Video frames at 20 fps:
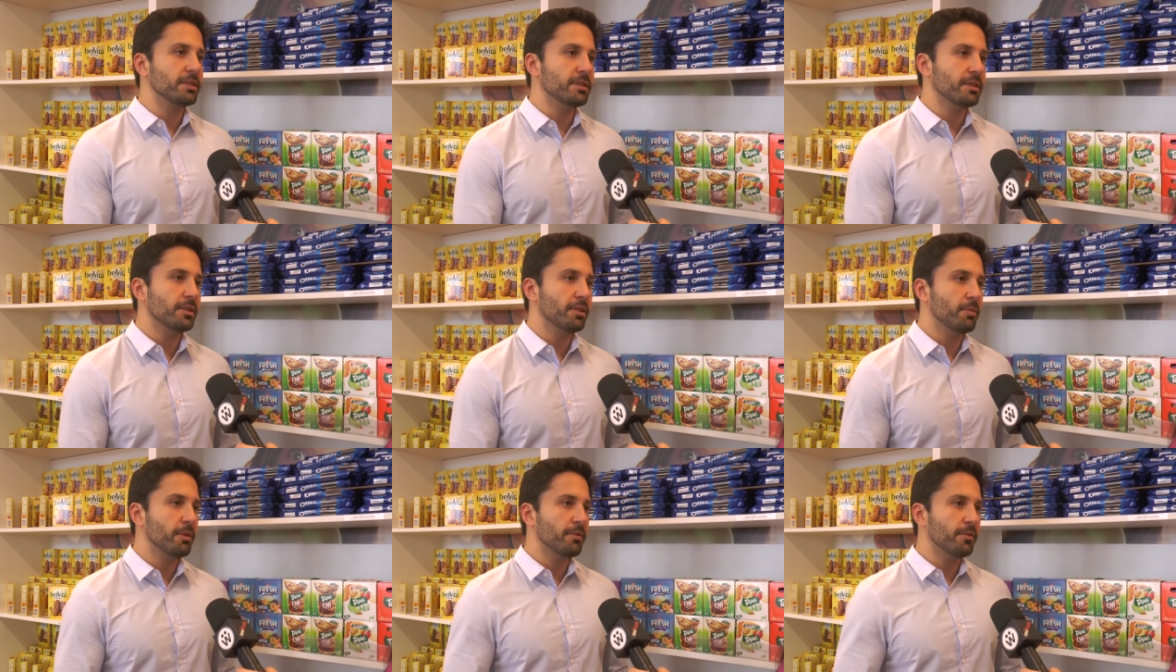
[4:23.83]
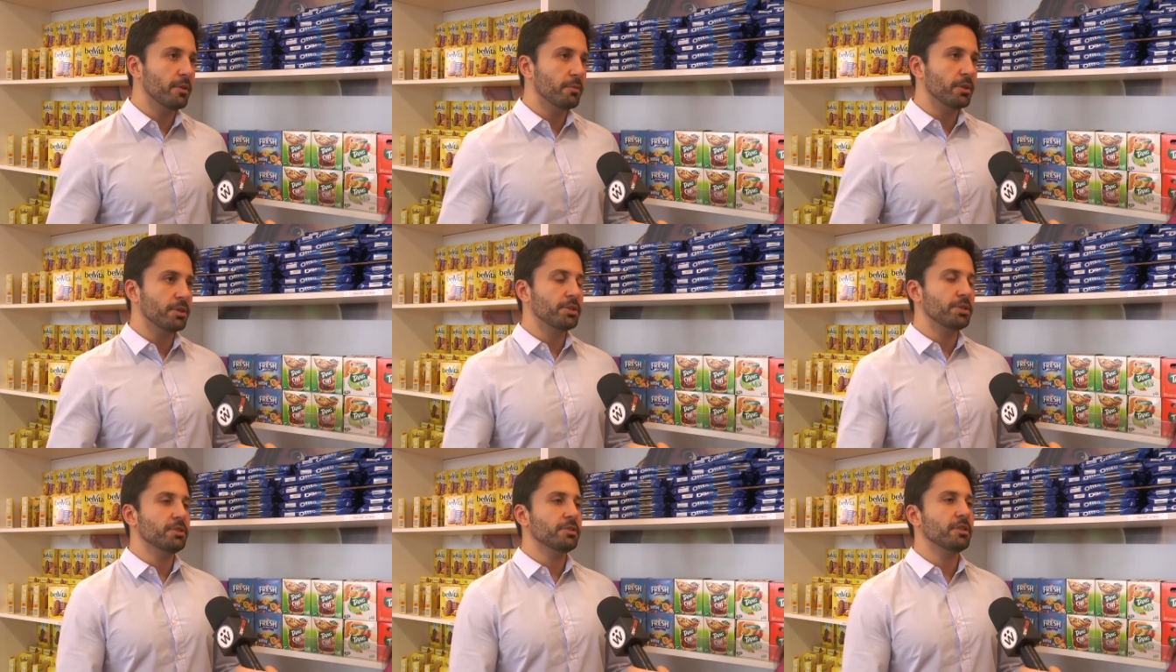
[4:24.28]
Então, é uma forma
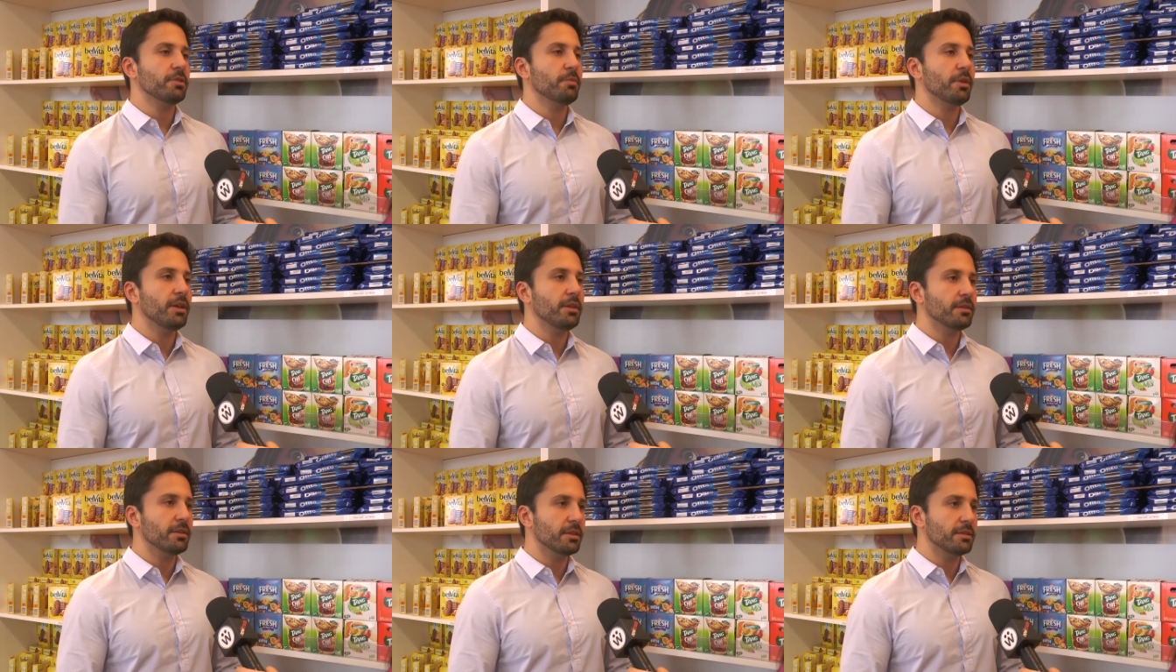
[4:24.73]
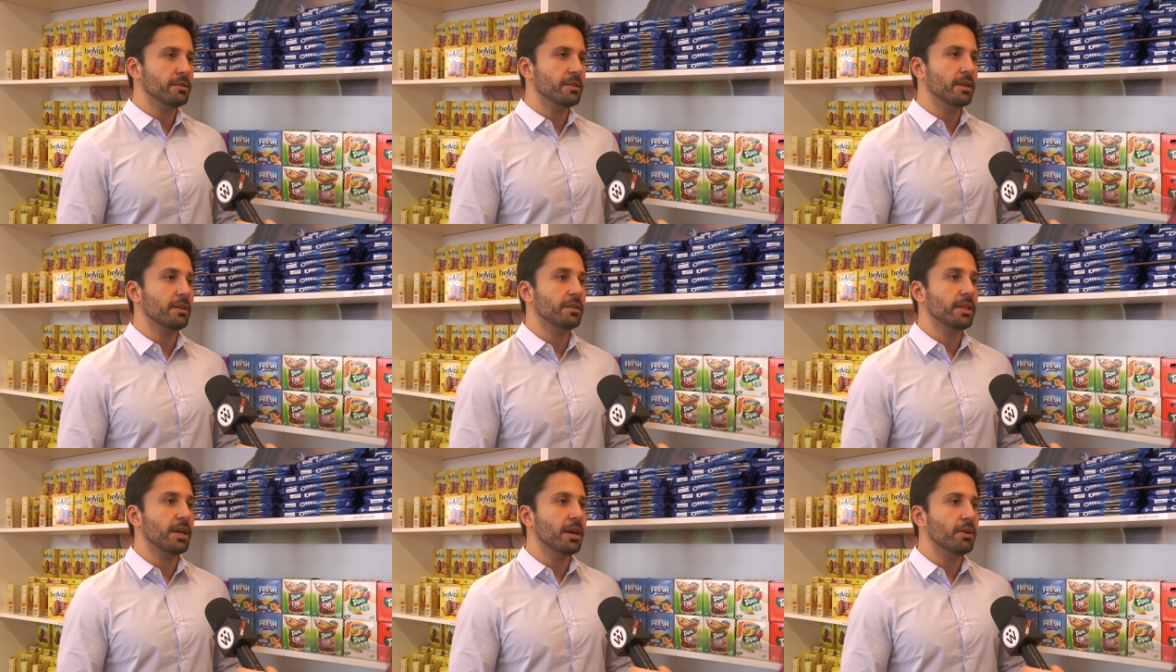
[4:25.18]
da gente também
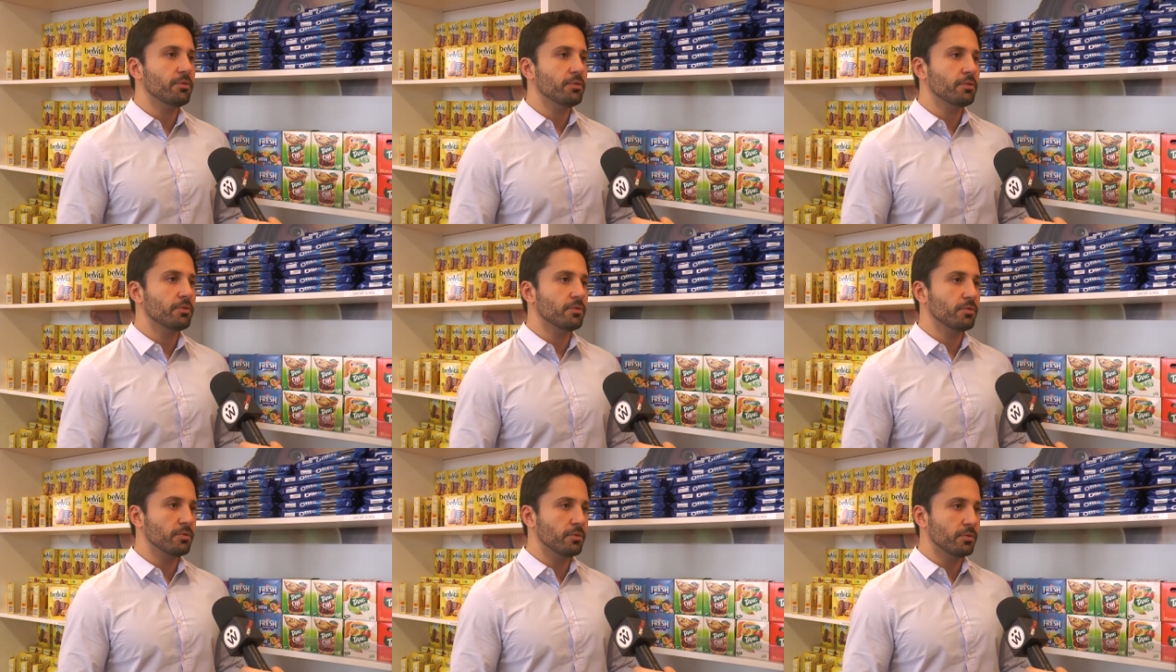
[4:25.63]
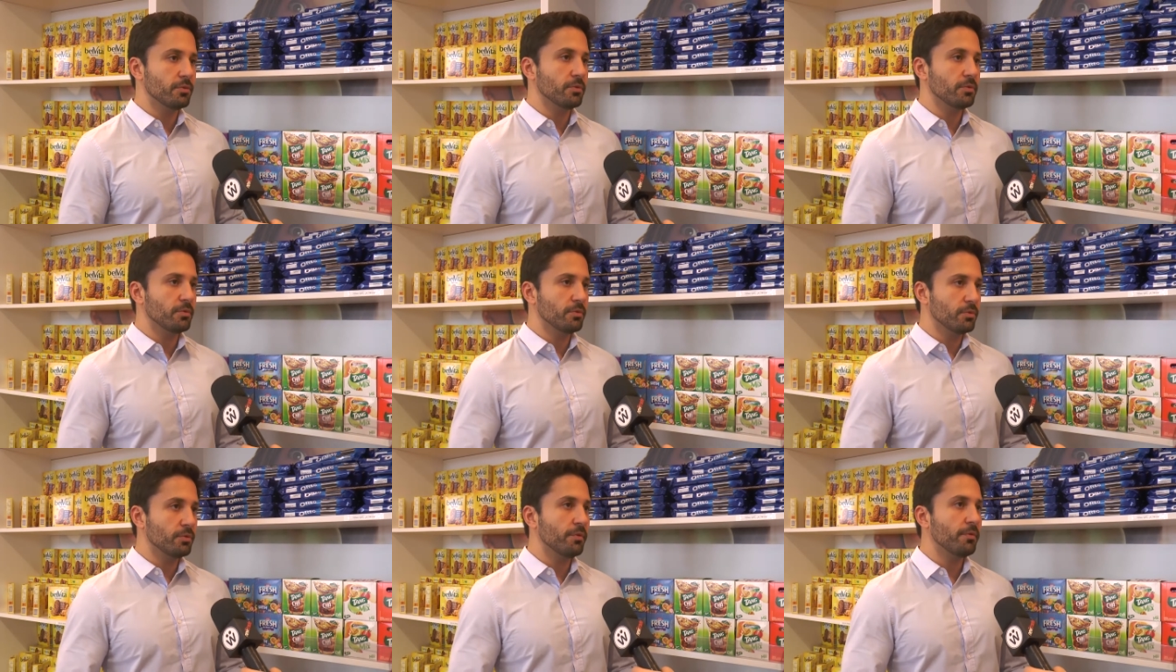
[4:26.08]
estreitar o,
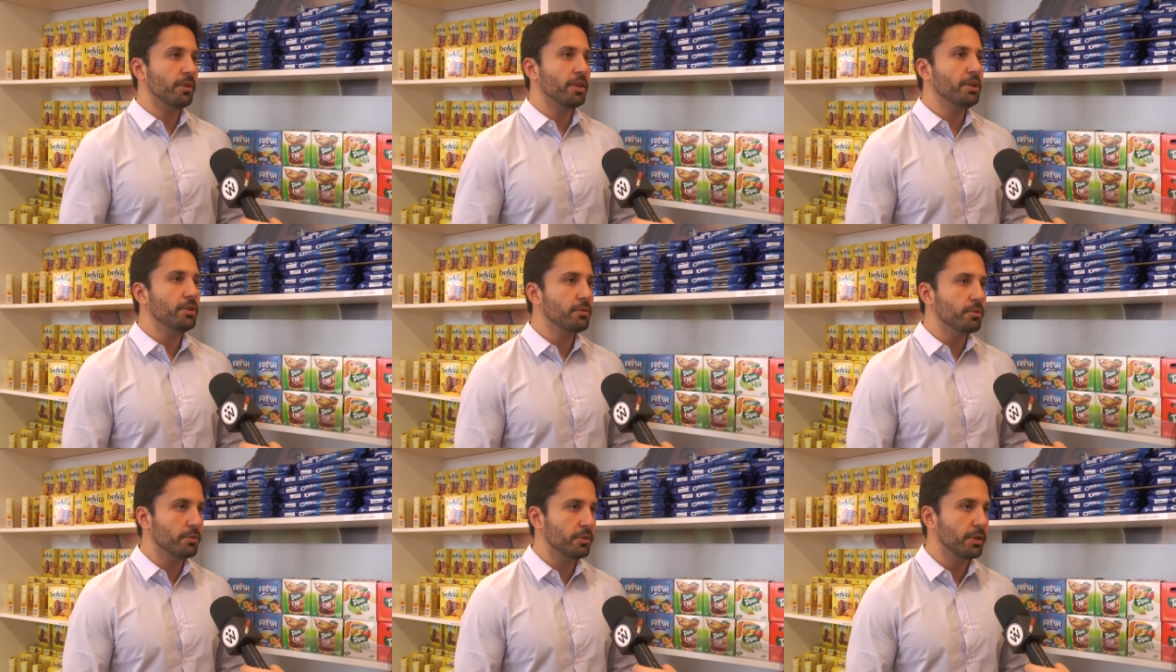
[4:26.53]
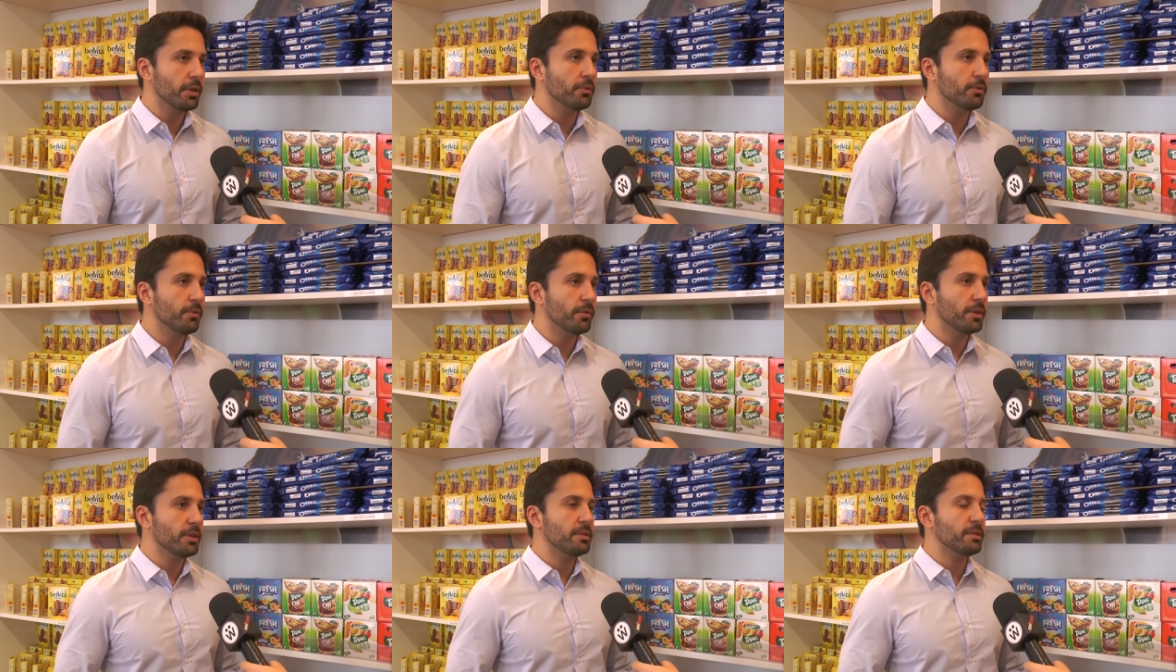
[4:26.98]
o, o vínculo e
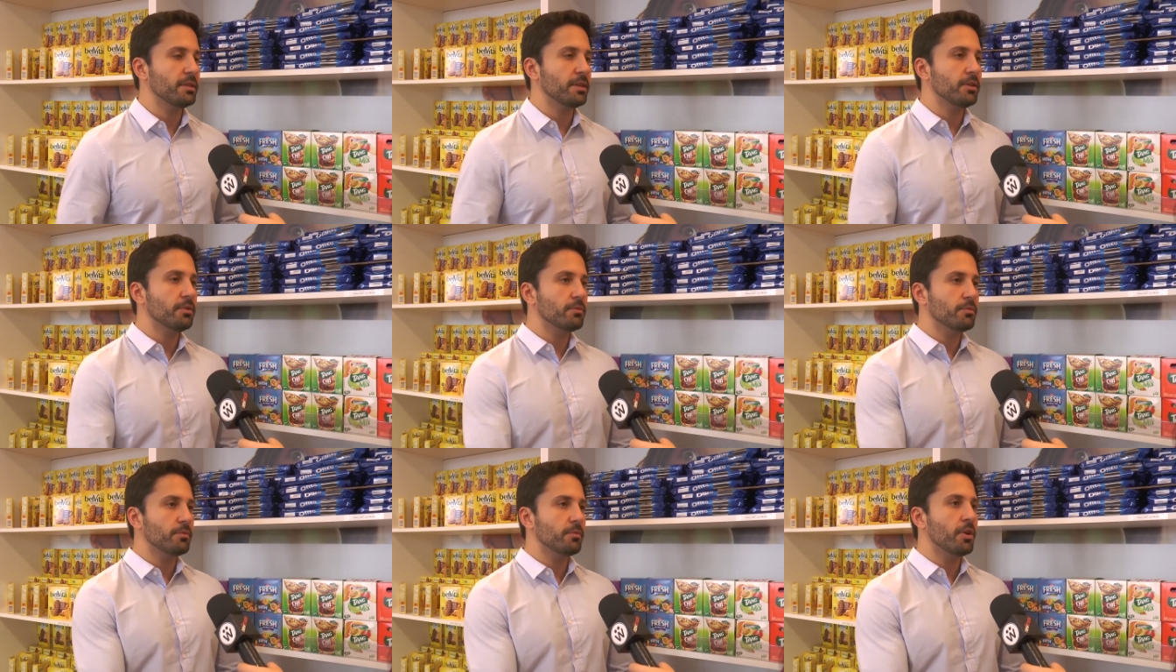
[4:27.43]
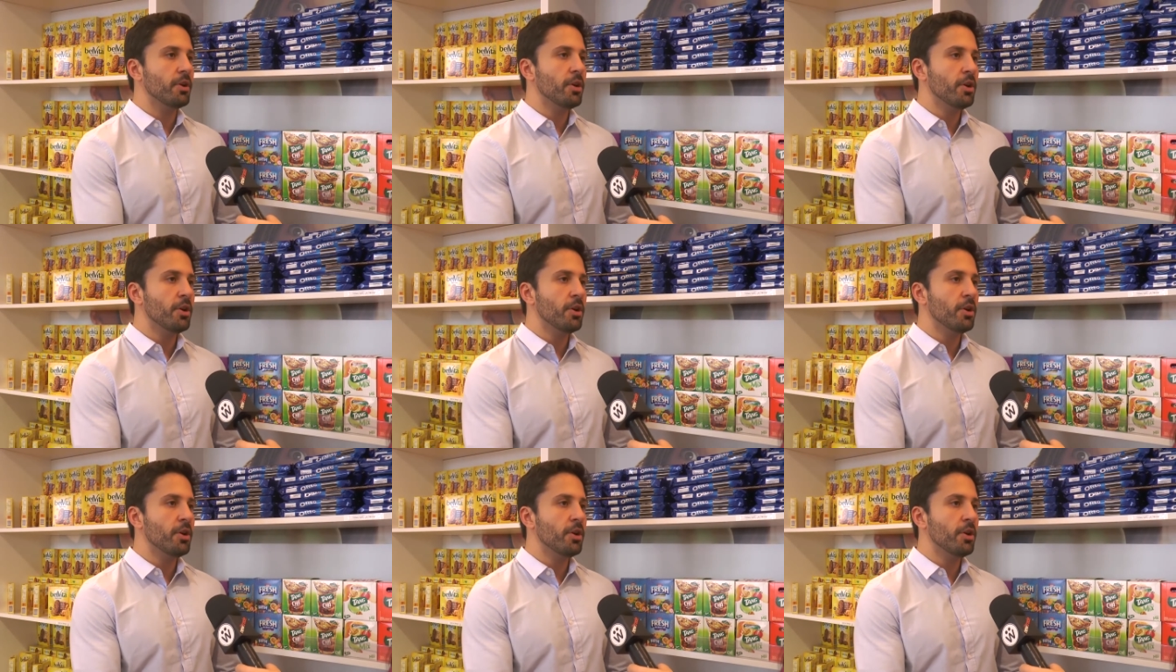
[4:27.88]
oferecer um,